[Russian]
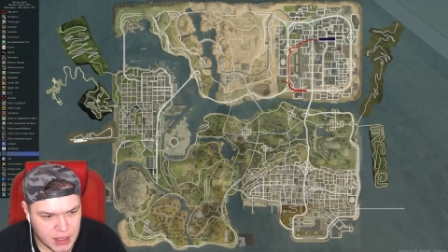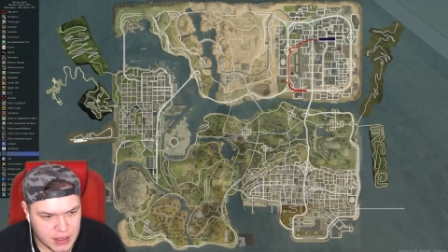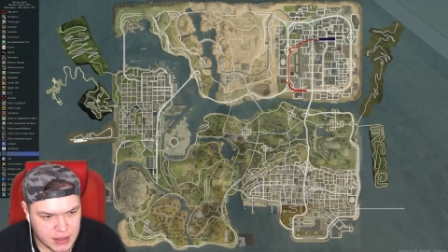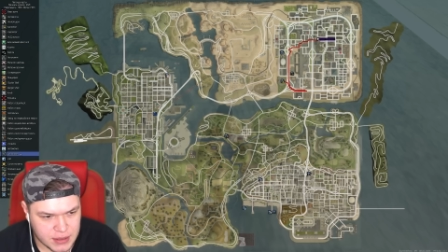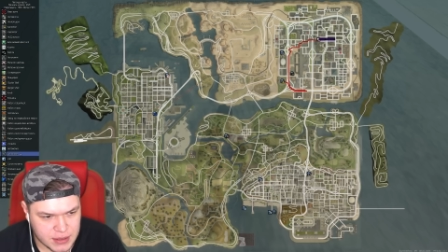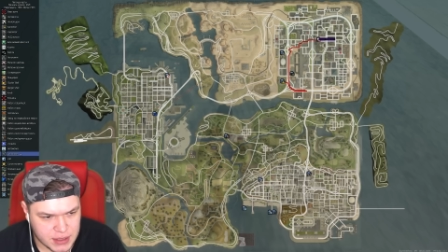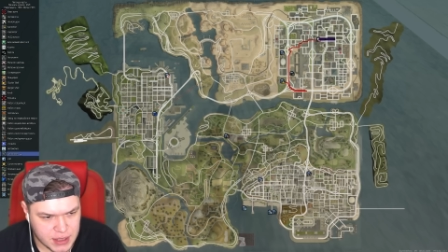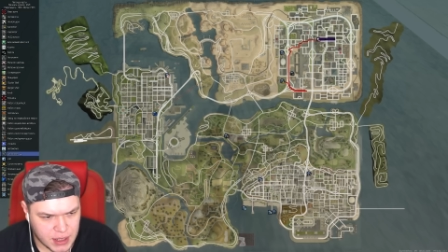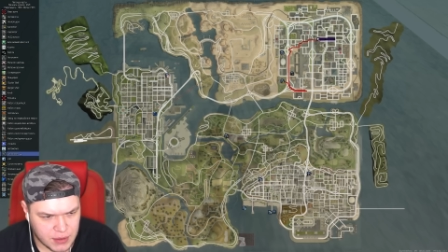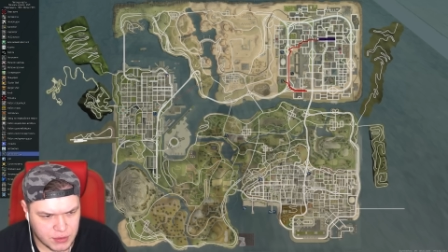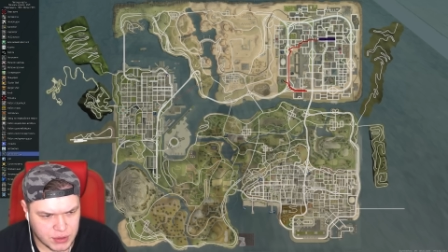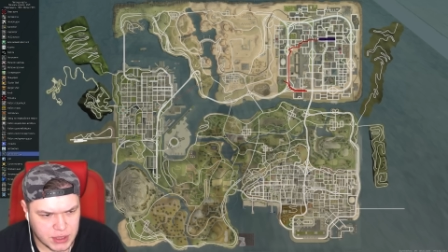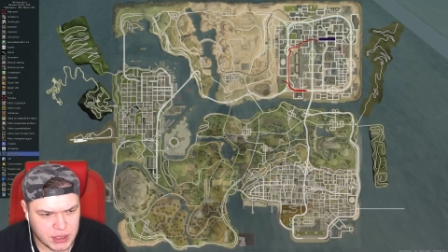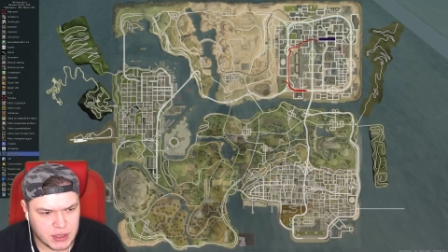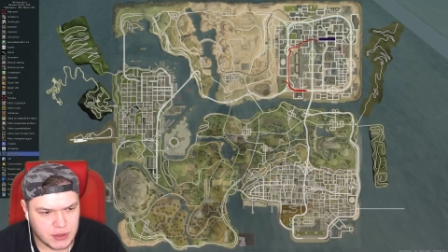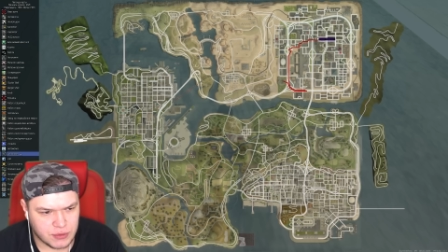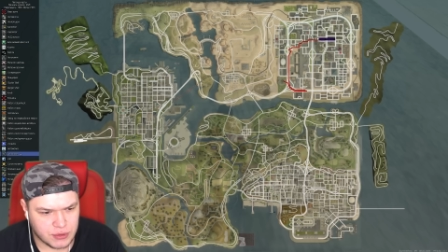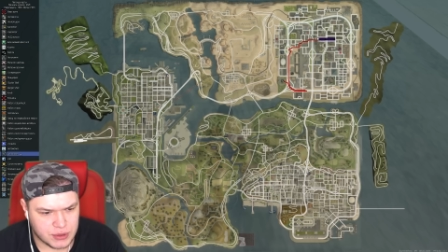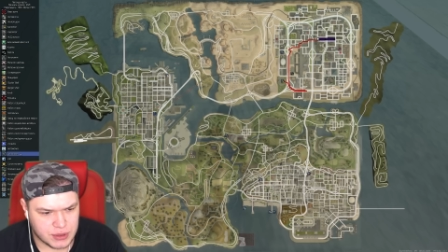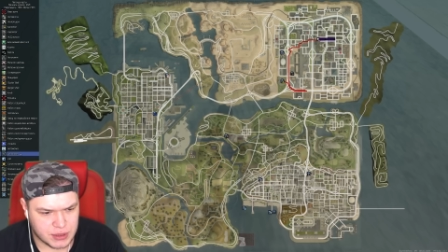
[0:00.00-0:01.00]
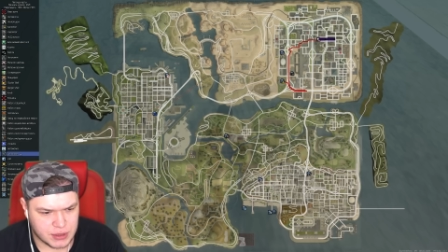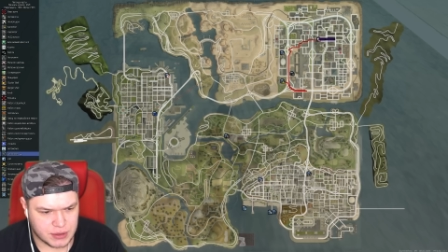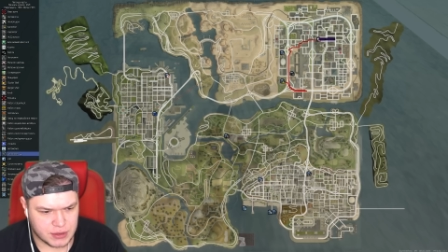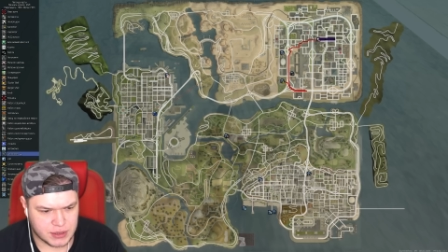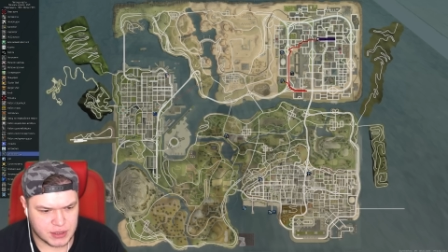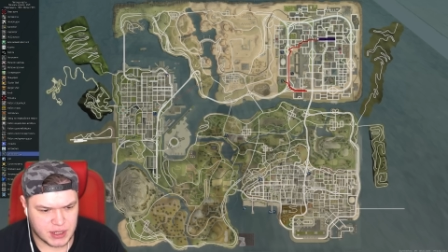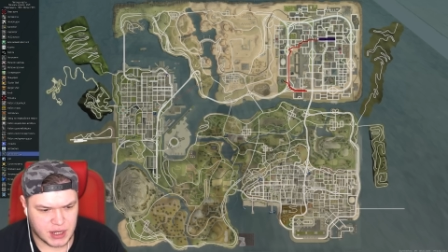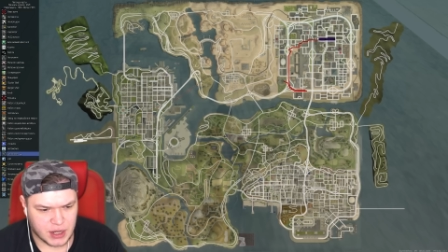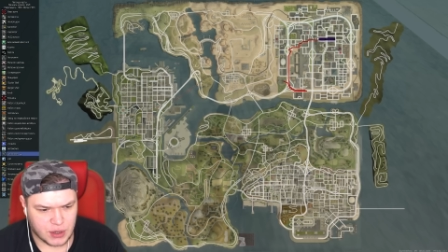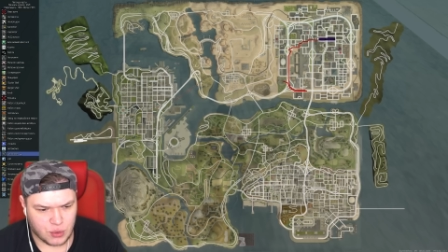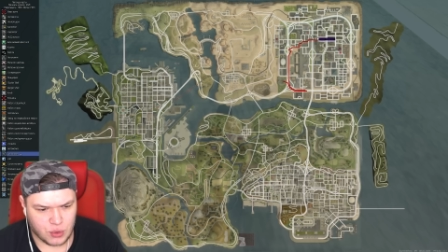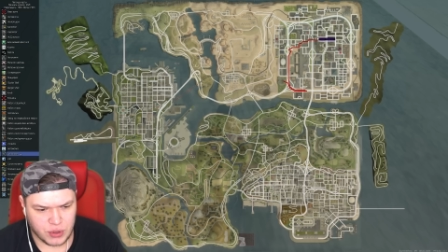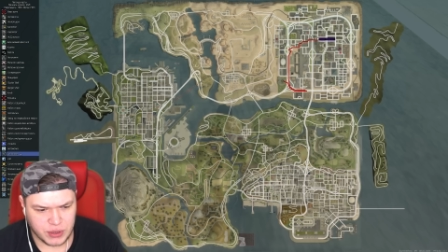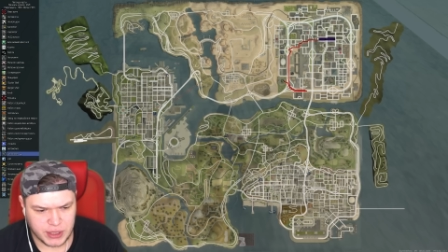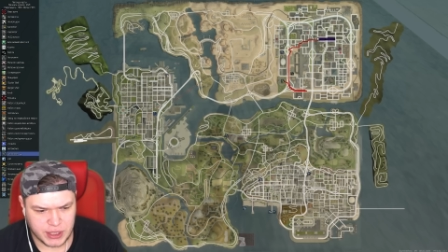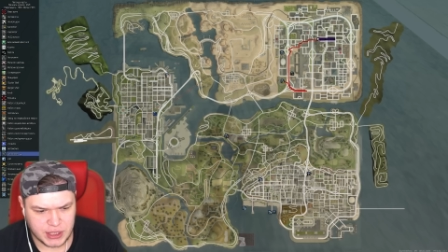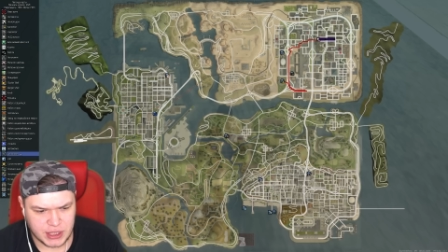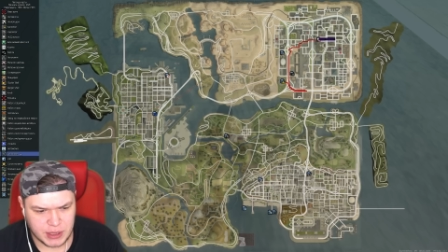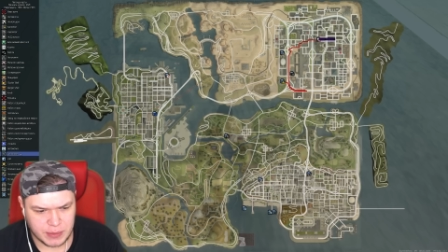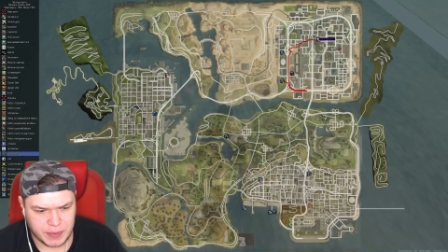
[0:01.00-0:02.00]
за вот это вот э, с
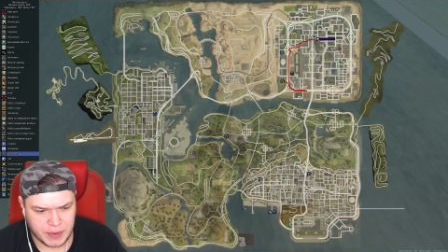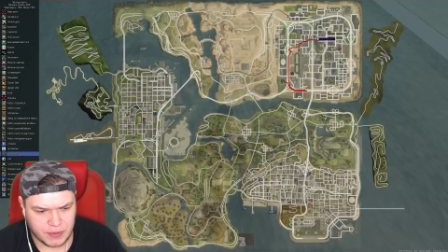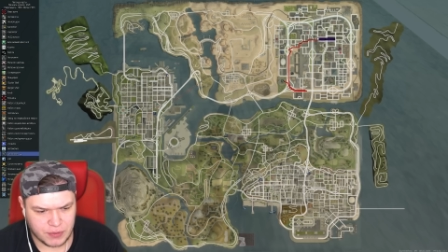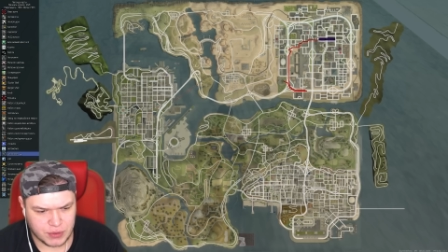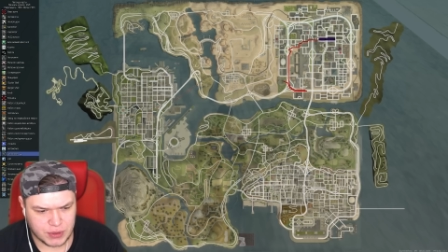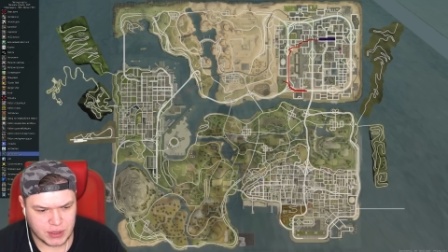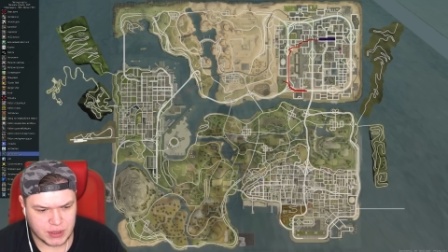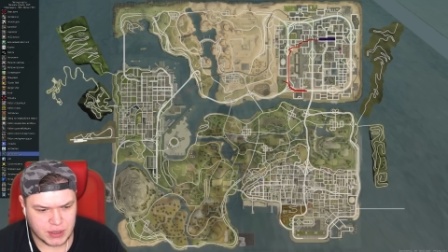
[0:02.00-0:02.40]
короной, типа вот